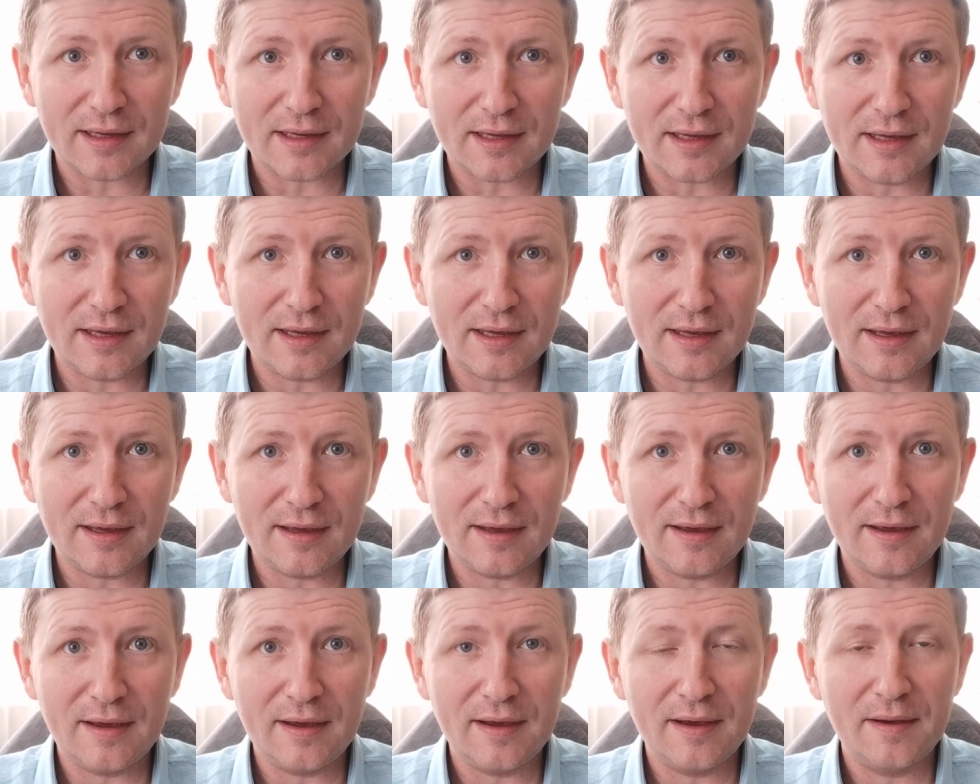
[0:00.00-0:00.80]

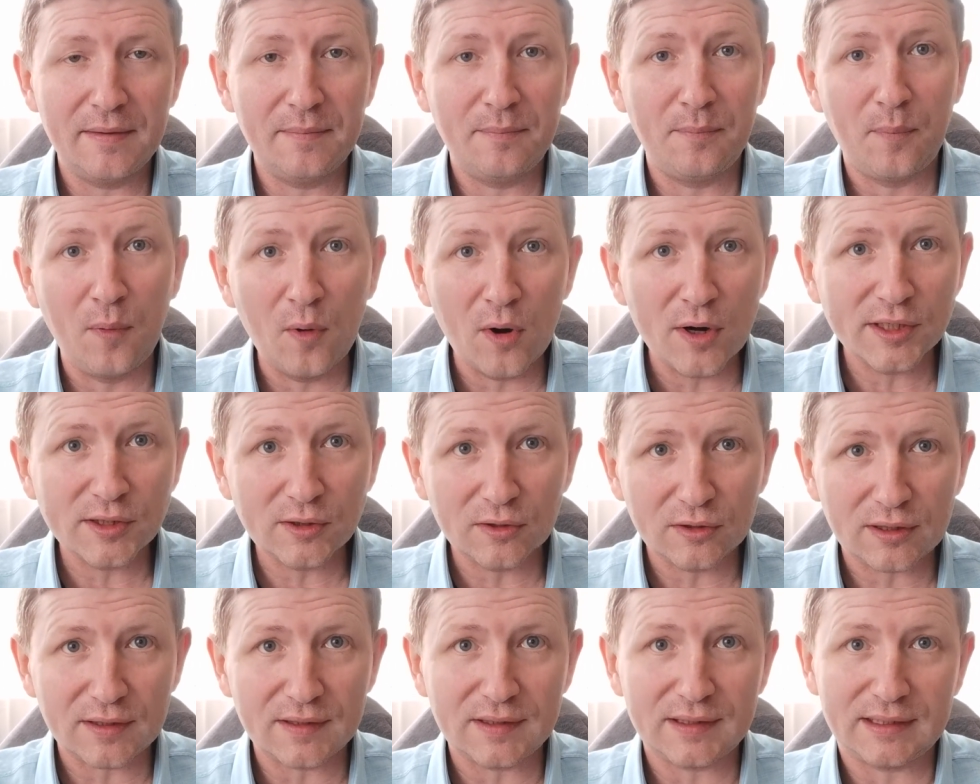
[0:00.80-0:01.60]
и
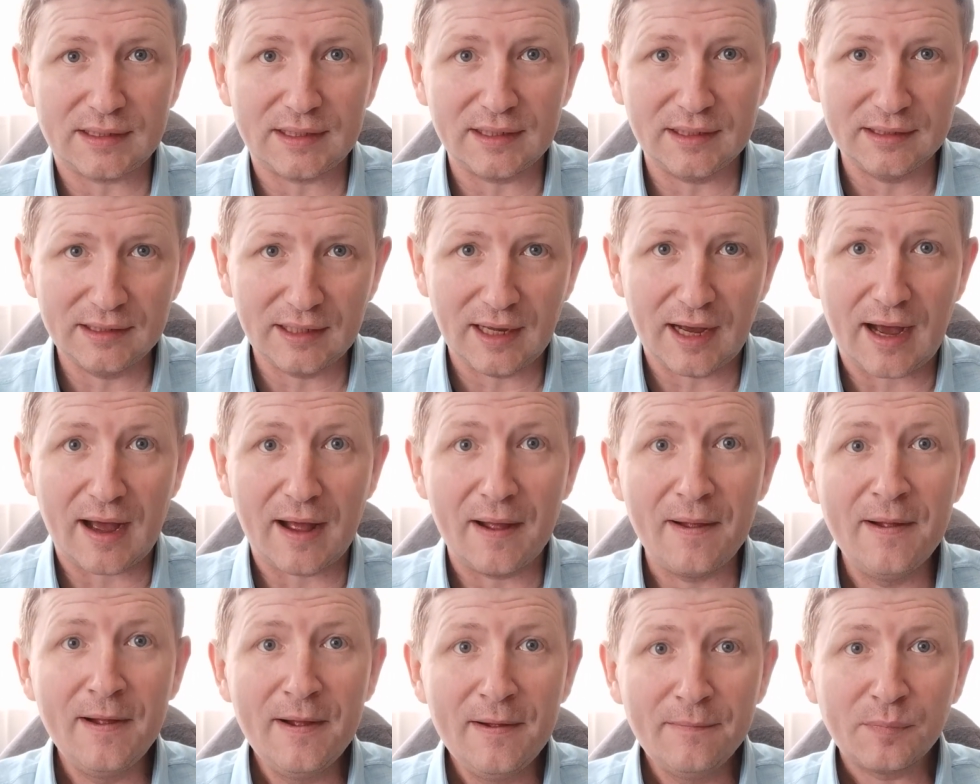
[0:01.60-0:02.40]
пользуйтесь всегда